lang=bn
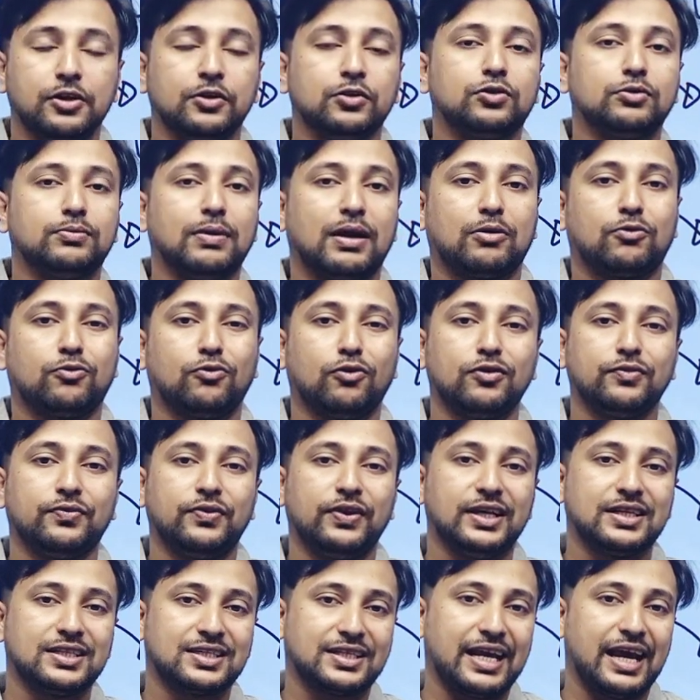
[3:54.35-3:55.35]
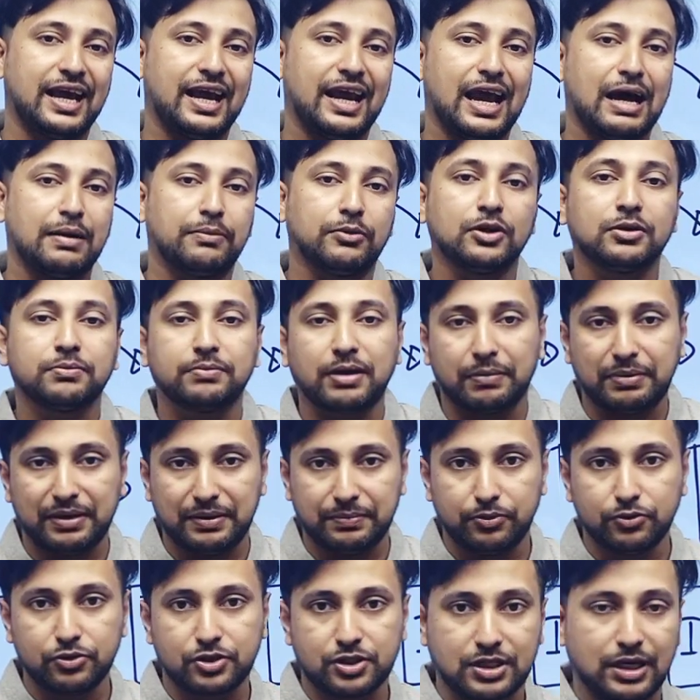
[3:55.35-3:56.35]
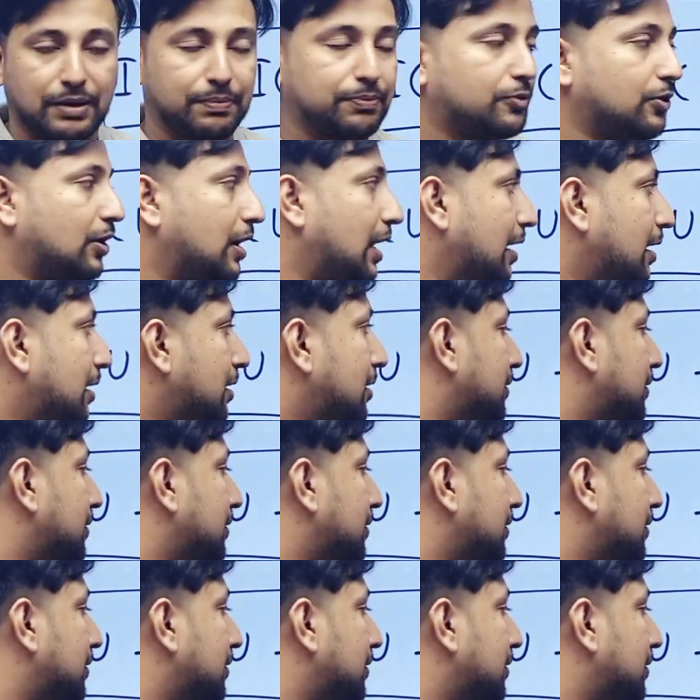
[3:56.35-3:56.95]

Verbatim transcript: তোমার কনফিডেন্সকে এমনভাবে বুস্ট আপ করা